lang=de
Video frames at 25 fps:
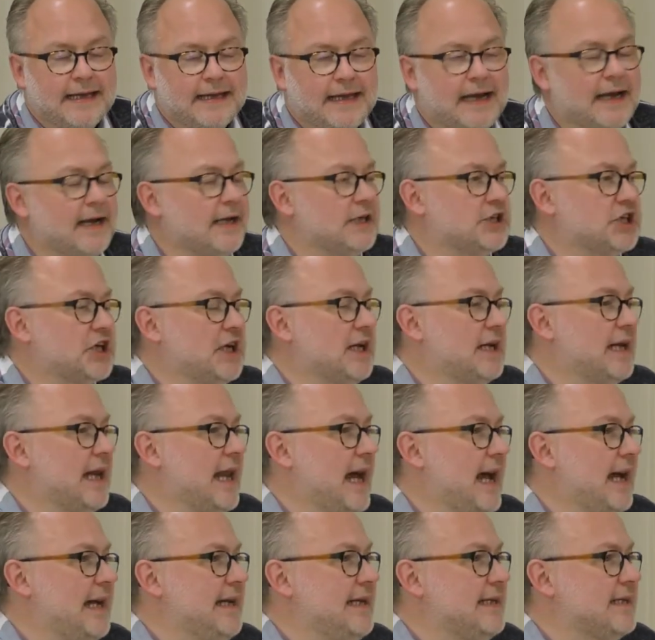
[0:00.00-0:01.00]
dann entsteht
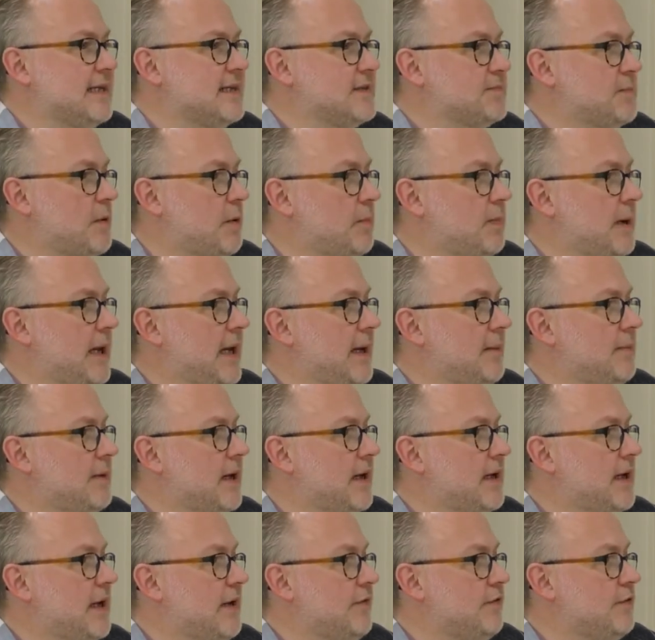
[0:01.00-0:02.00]
leicht das Problem
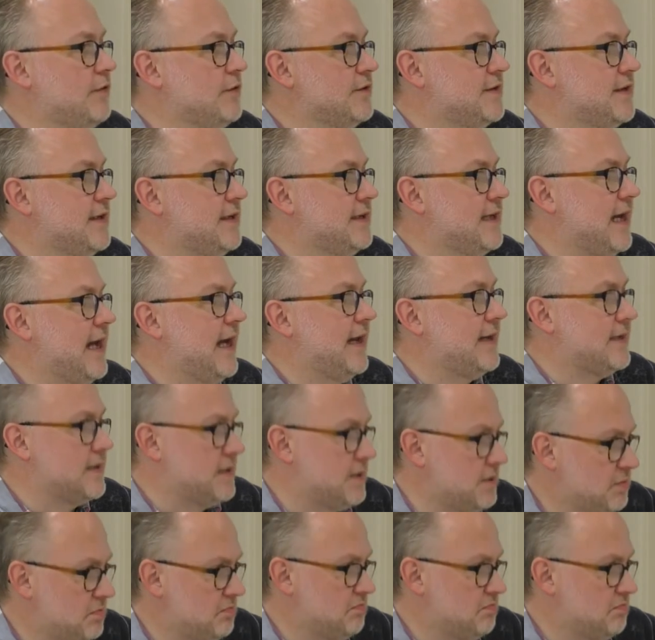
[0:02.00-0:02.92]
der Diffusität.